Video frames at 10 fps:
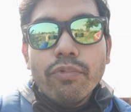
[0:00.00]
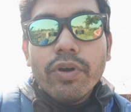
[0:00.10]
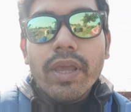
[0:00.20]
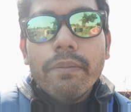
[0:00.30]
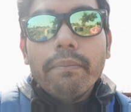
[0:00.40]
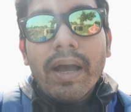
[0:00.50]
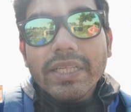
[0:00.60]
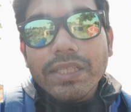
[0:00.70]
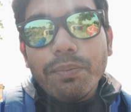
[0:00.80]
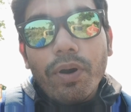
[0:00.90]
আর এই কোভিড
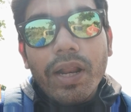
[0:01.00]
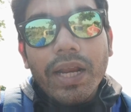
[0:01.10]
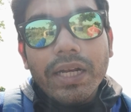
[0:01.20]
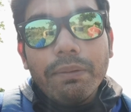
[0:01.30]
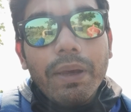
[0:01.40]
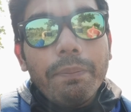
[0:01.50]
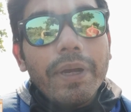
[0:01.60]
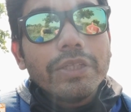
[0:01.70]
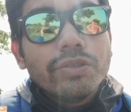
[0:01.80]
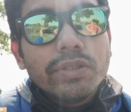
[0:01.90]
সিচুয়েশানে
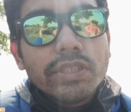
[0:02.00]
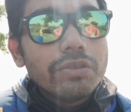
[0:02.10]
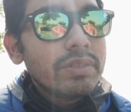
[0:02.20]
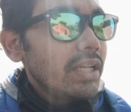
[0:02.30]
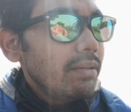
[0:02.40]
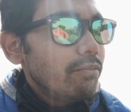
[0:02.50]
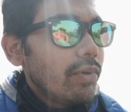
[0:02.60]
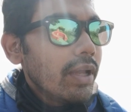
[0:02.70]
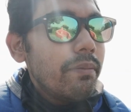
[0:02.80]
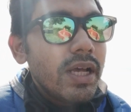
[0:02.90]
যখন আমরা
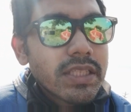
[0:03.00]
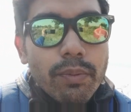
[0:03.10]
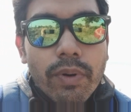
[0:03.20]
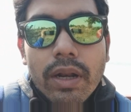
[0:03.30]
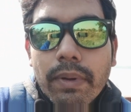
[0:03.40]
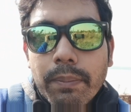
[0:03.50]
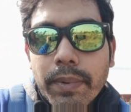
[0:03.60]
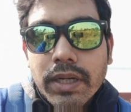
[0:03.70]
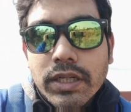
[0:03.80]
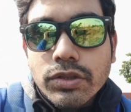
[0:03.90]
এই মুখে মাস্ক
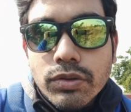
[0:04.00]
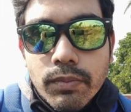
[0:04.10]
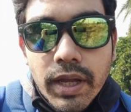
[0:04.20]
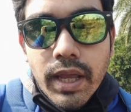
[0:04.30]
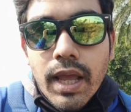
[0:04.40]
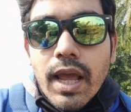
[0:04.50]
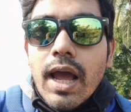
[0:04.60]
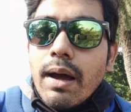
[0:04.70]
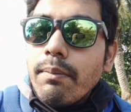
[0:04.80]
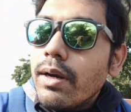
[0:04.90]
পরার একটা ব্যাপার
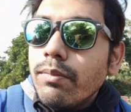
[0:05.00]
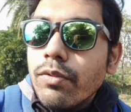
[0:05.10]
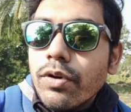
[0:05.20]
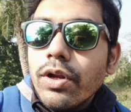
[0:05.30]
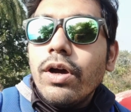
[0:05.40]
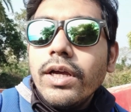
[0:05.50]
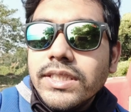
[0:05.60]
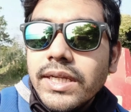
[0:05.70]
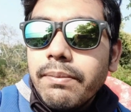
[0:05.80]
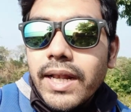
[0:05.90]
চলছে তো সেই
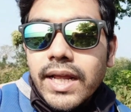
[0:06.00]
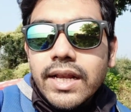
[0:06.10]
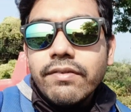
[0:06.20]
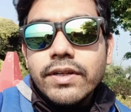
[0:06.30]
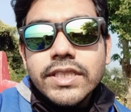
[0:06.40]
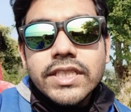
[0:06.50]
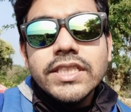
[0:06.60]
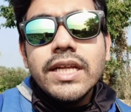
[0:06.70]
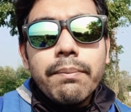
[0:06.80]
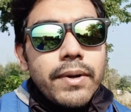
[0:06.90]
মুখে মাস্ক পরার
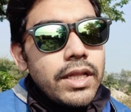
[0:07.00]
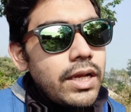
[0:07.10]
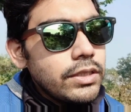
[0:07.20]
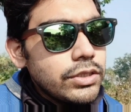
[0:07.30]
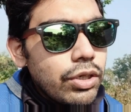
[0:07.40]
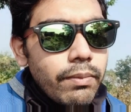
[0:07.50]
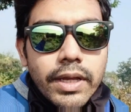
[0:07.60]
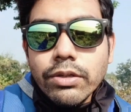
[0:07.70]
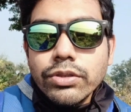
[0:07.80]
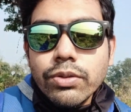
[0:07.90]
ব্যাপারটার সময়
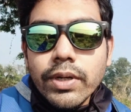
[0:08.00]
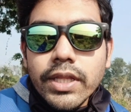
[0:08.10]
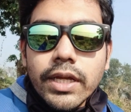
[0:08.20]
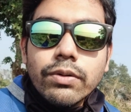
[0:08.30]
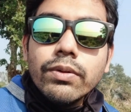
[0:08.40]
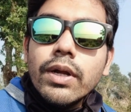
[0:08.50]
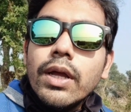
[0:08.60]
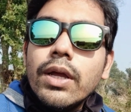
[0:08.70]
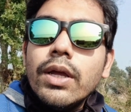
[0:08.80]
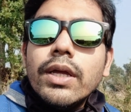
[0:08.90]
আমার মনে
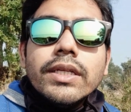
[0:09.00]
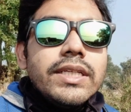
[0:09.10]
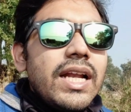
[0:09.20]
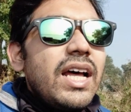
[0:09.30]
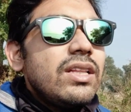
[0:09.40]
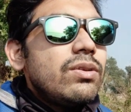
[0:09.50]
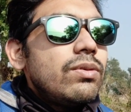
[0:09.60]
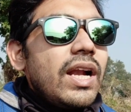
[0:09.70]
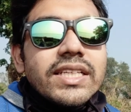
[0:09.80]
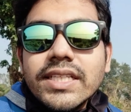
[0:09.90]
হয় যে ব্যালাক্লাভা
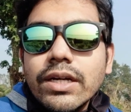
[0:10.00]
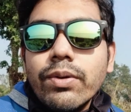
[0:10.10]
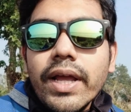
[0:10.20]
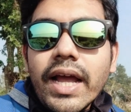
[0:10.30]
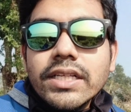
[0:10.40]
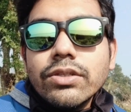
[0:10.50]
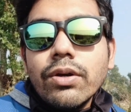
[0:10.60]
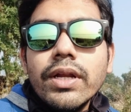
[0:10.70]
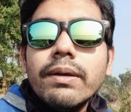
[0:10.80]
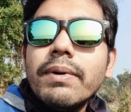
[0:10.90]
জিনিসটা আপনারা
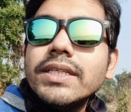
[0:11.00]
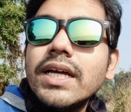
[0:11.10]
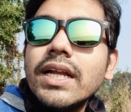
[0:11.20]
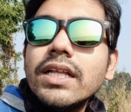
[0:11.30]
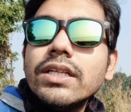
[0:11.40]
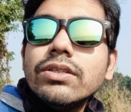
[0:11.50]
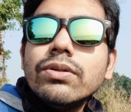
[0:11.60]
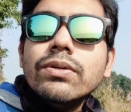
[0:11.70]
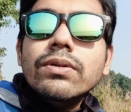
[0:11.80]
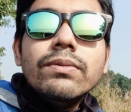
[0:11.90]
সবাই ইউজ করে
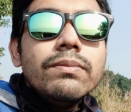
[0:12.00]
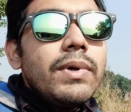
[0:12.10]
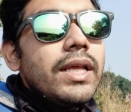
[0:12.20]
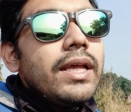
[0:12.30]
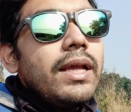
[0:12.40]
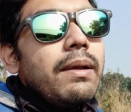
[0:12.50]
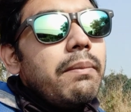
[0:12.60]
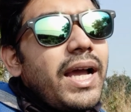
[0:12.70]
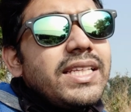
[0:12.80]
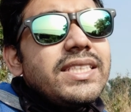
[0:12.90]
দেখুন
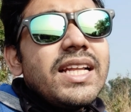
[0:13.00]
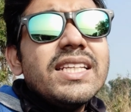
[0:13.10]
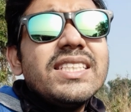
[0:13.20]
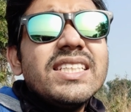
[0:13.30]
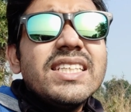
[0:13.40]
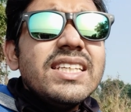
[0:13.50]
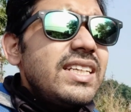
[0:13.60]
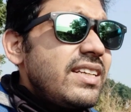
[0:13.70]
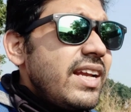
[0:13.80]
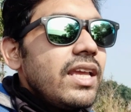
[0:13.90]
যারা ধরুন রাস্তা ঘুরে
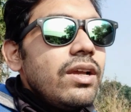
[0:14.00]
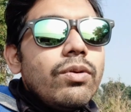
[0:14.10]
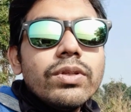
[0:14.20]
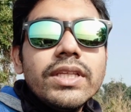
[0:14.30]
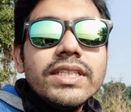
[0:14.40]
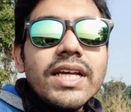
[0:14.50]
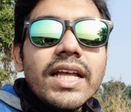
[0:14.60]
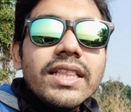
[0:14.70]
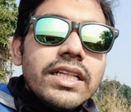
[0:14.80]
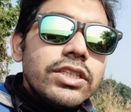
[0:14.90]
কাজ করে বা
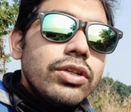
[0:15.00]
যারা